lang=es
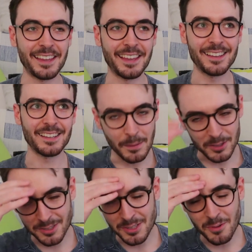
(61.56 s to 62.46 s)
Eh,
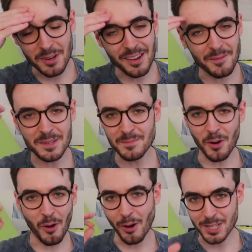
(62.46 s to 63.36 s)
vamos, estoy seguro que ahora
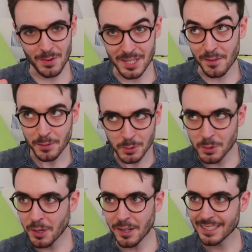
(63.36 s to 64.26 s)
mismo José Luis del
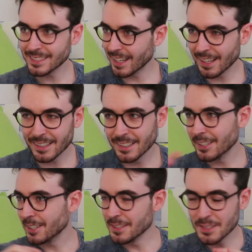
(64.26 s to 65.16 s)
futuro está
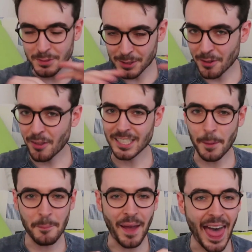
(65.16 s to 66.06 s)
disfrutando de
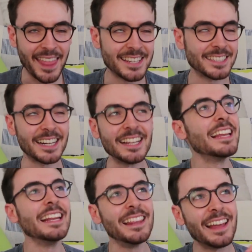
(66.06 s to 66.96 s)
esa paz y esa
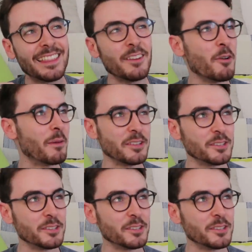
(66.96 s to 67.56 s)
tranquilidad en Nueva